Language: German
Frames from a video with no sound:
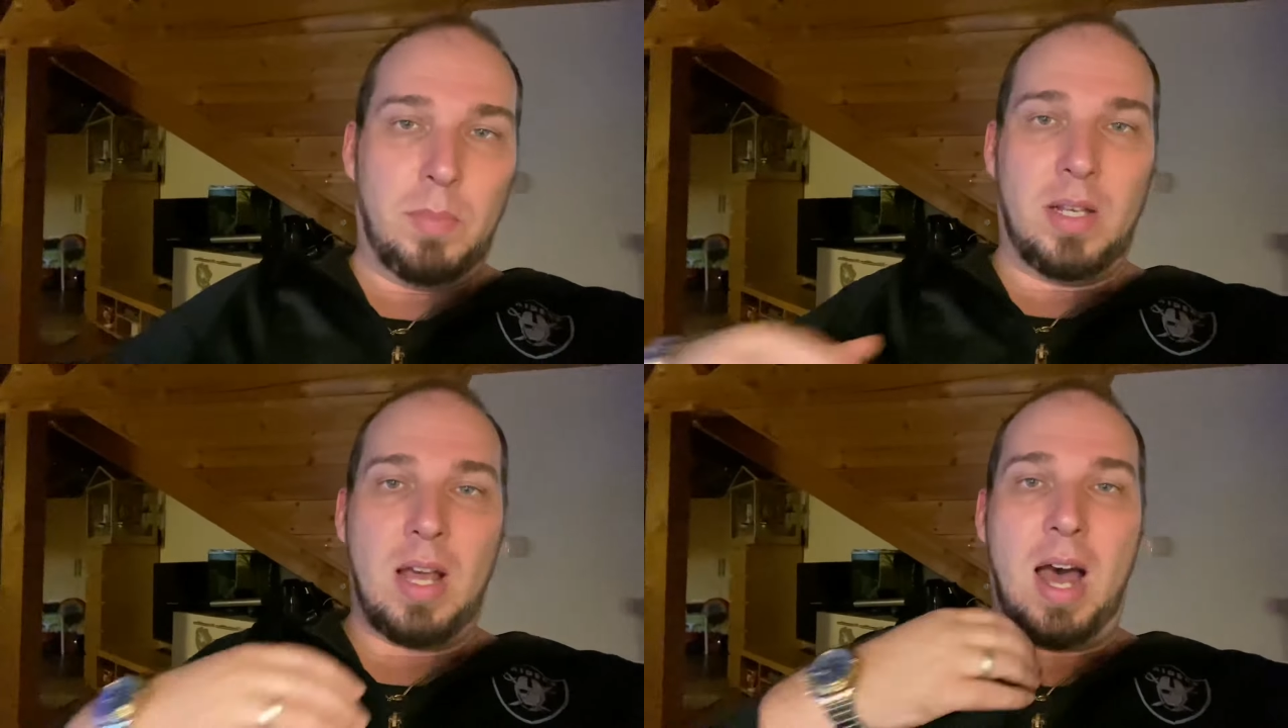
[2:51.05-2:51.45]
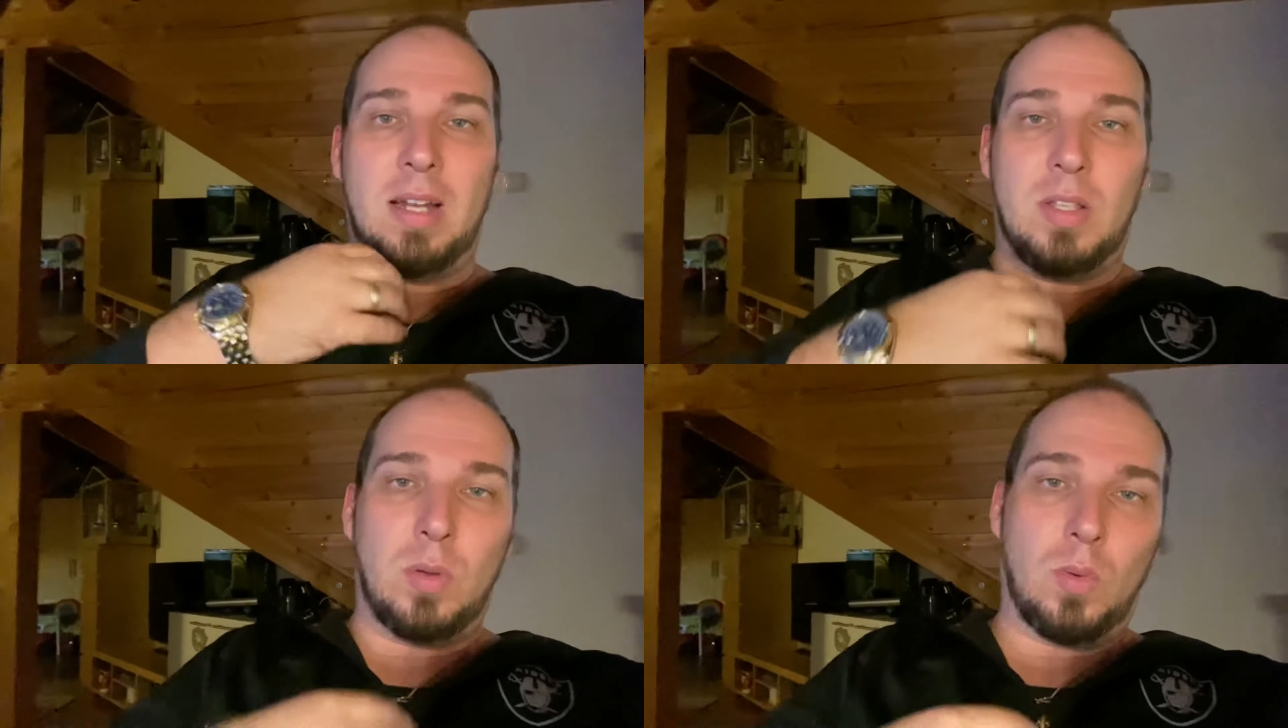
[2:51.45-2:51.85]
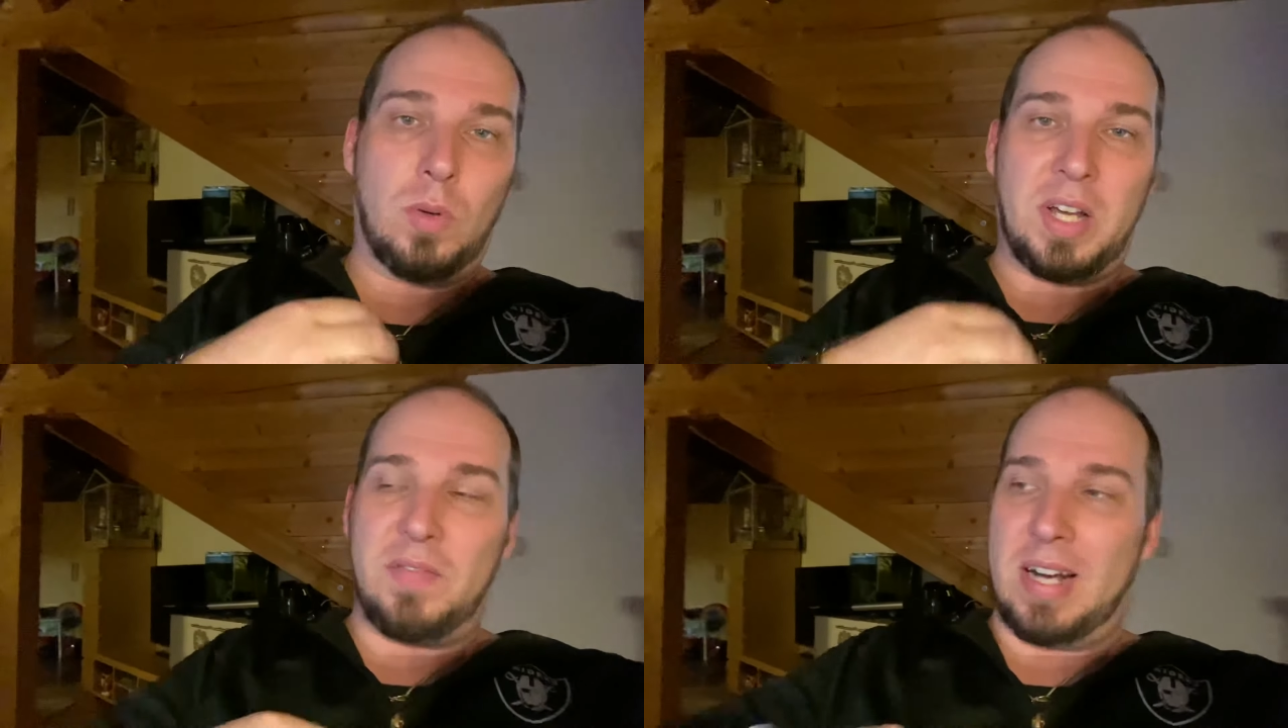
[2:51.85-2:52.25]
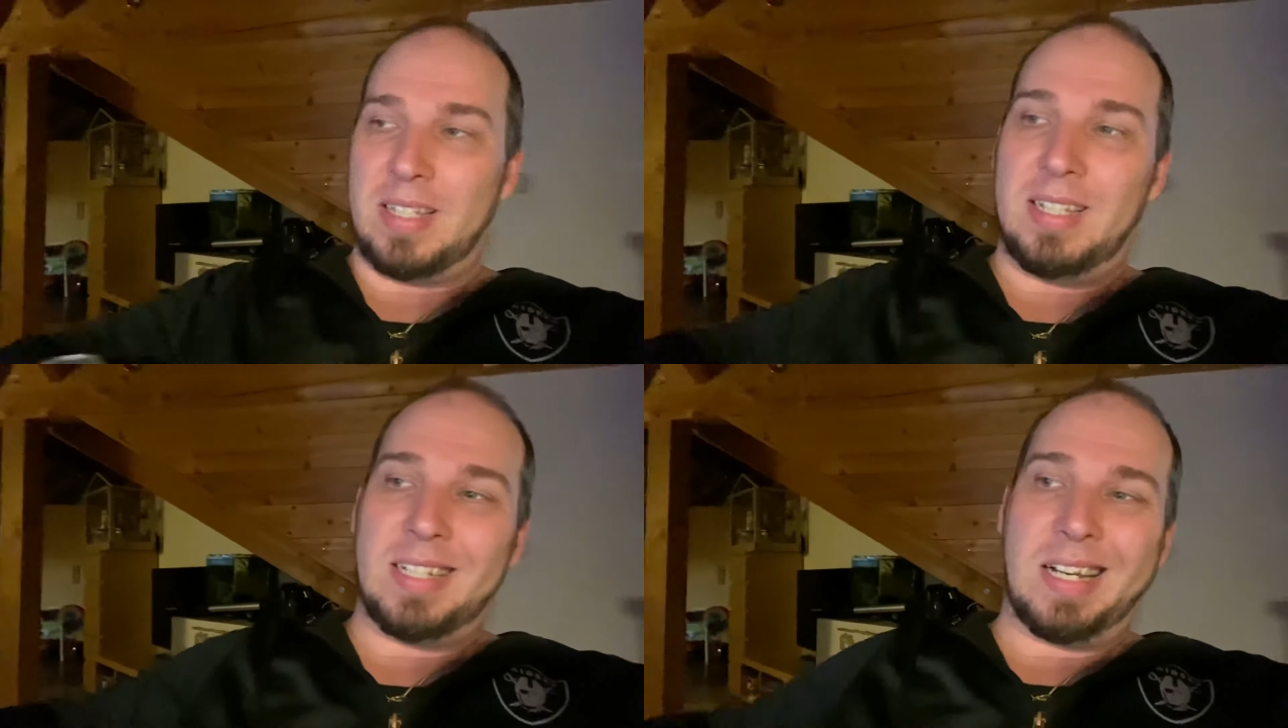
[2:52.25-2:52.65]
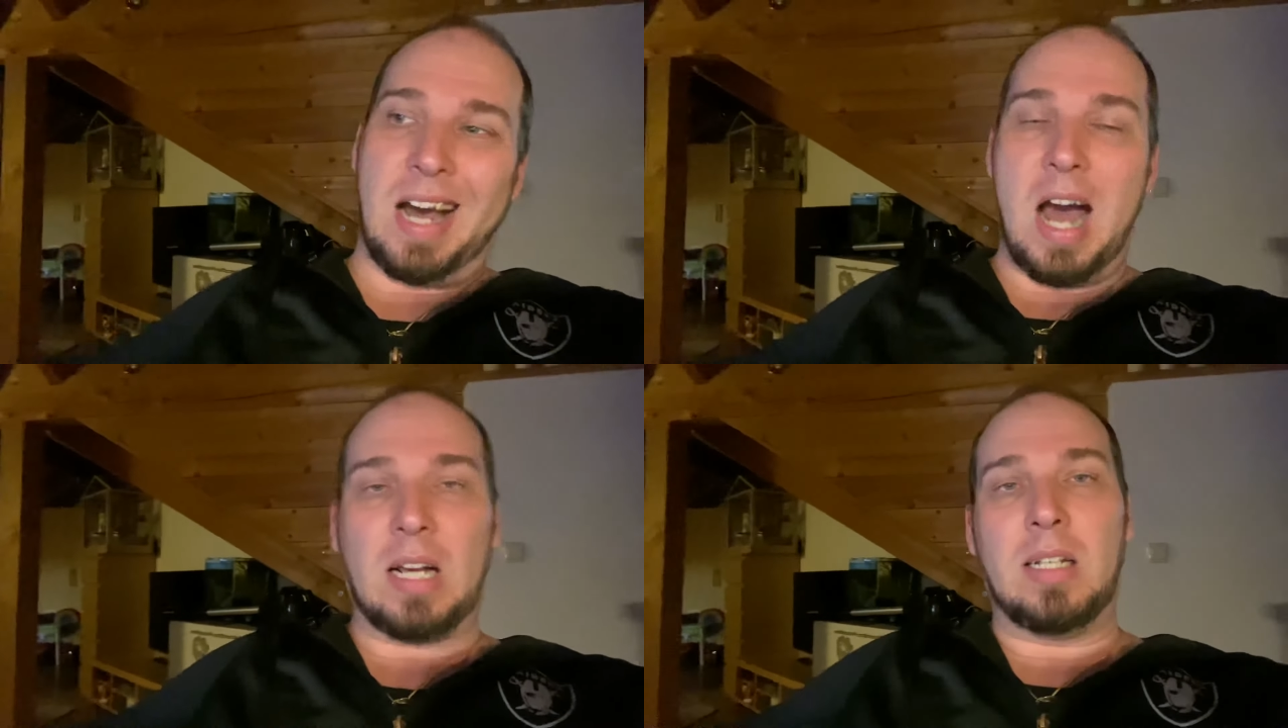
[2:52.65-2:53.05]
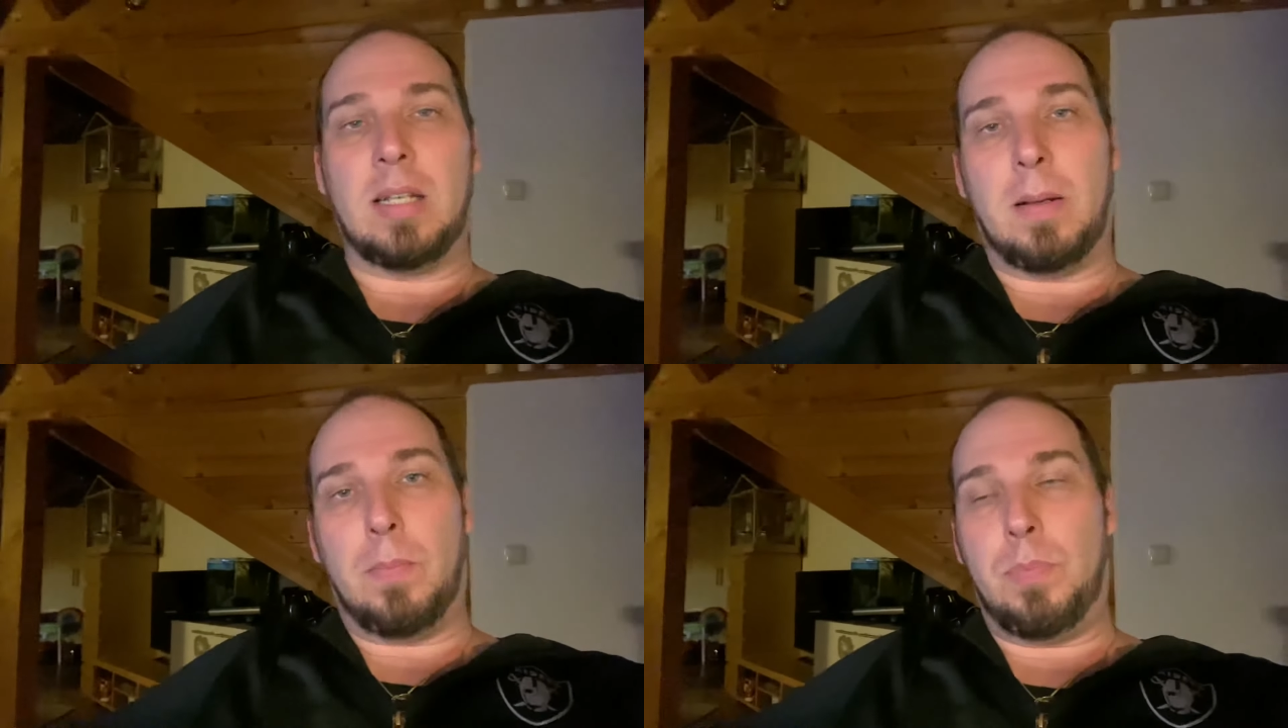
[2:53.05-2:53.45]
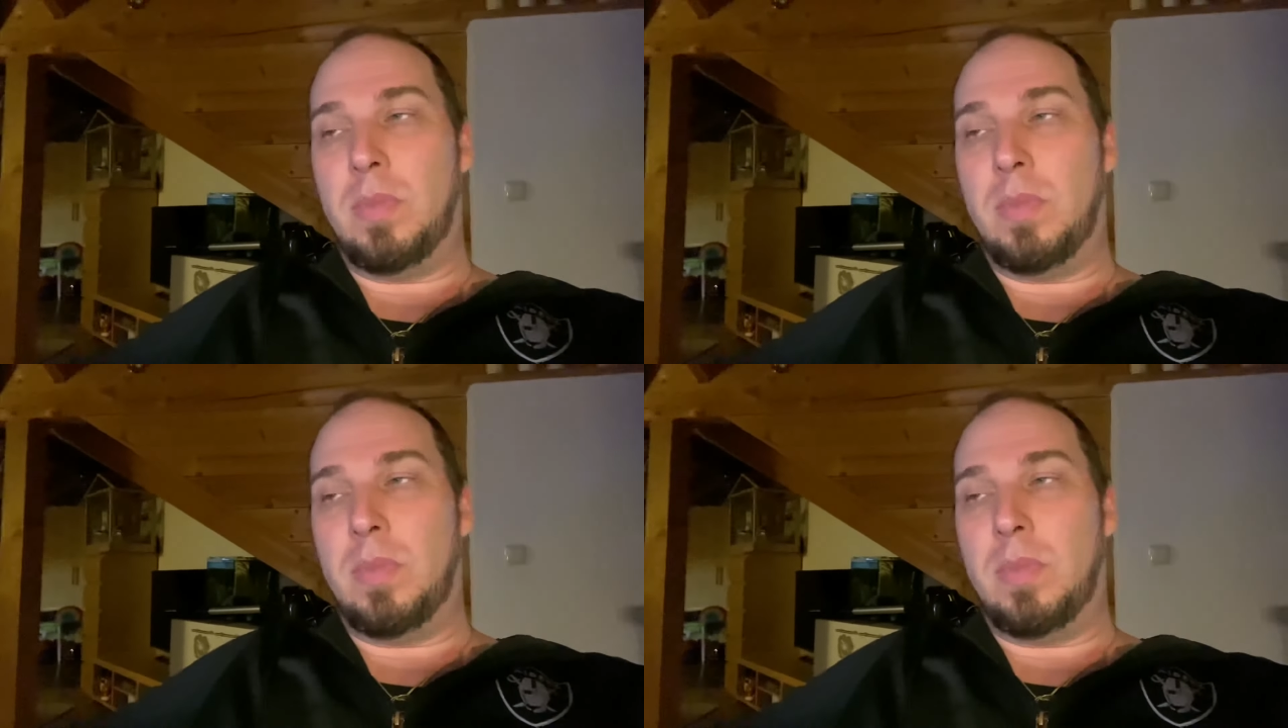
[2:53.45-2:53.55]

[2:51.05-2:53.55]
mit Anzug und Krawatte tragende,